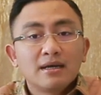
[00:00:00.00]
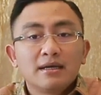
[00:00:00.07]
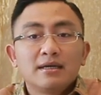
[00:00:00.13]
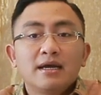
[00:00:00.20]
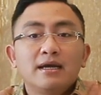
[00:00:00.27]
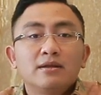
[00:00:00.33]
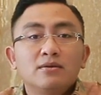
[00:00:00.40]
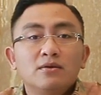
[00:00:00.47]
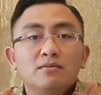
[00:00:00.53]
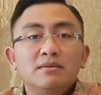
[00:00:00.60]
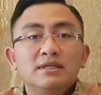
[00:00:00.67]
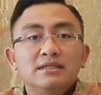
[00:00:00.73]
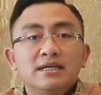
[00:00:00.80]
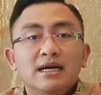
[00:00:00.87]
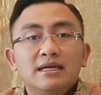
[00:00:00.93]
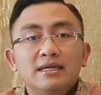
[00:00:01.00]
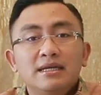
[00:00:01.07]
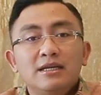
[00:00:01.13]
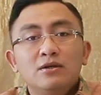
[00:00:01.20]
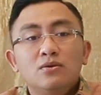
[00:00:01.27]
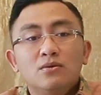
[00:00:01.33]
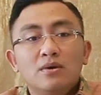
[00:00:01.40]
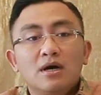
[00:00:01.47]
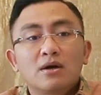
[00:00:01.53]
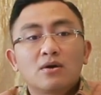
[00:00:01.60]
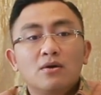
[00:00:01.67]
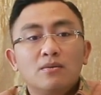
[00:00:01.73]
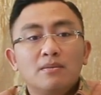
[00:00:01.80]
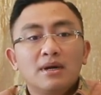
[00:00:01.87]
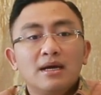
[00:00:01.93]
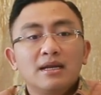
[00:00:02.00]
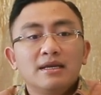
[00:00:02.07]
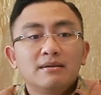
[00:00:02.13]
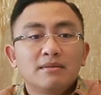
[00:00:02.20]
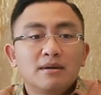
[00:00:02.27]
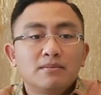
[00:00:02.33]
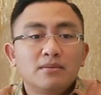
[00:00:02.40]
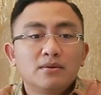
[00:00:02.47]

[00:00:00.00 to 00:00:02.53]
yaitu menjadi 2,53